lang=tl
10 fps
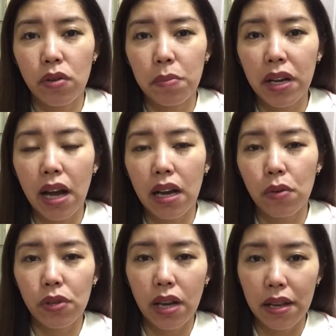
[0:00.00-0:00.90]
yon,
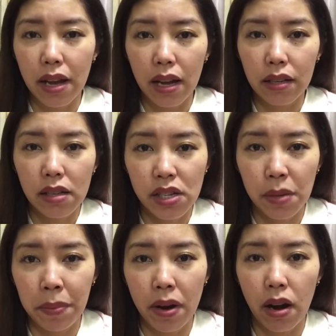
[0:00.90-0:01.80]
magkakaroon ka ng
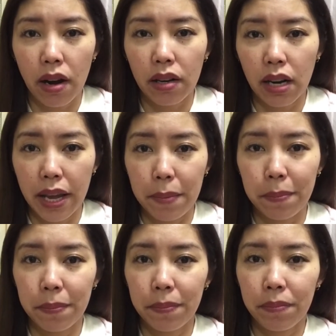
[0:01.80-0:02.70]
CPR
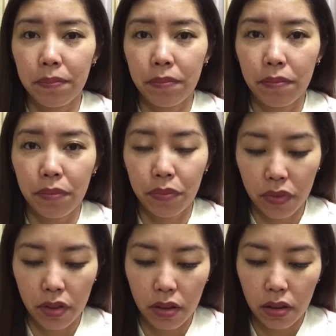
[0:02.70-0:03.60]
claim.
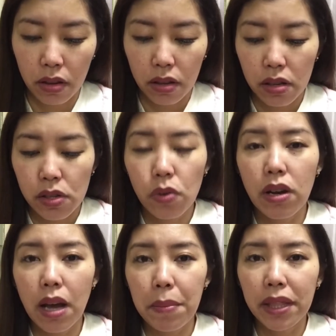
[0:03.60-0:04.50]
So
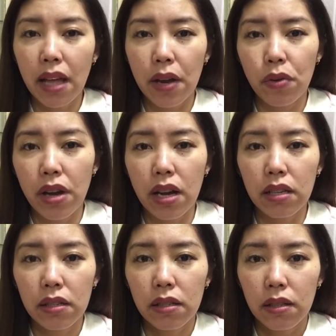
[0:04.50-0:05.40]
gagamit tayo ng
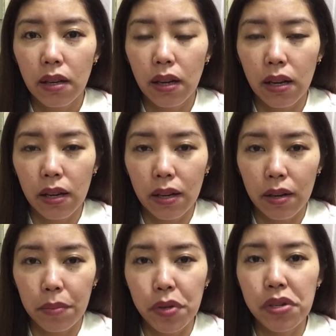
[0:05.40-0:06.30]

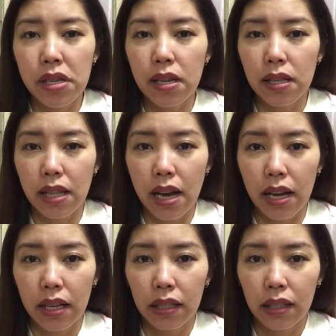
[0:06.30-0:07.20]
uh, music
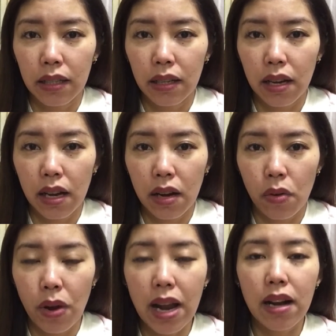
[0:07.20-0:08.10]
na
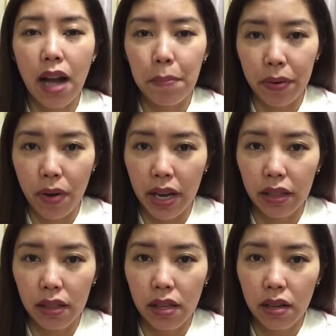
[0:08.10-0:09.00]
uh, walang
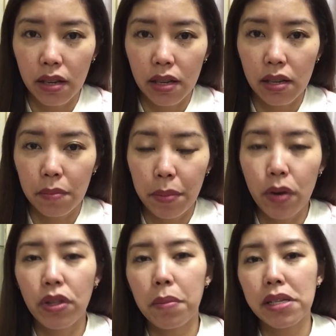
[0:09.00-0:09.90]
copyright.
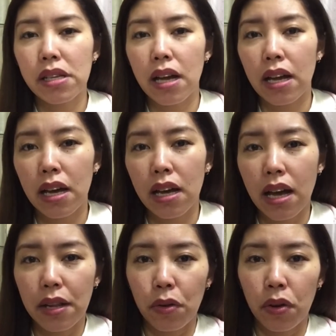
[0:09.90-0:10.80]
Meron naman sa
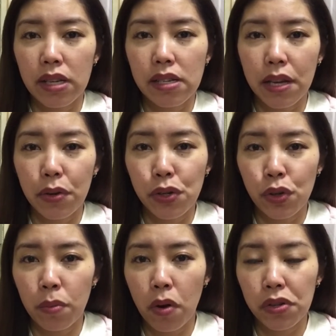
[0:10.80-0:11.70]
ano eh, sa
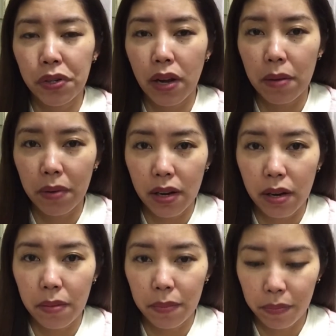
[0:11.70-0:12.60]
YouTube audio
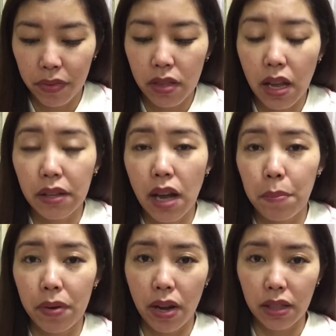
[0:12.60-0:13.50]
library
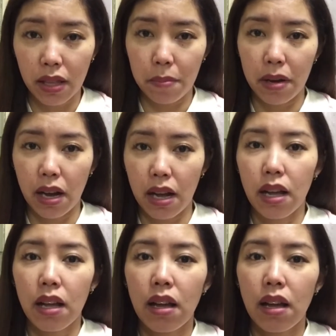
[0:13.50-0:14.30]
non-copyright na mga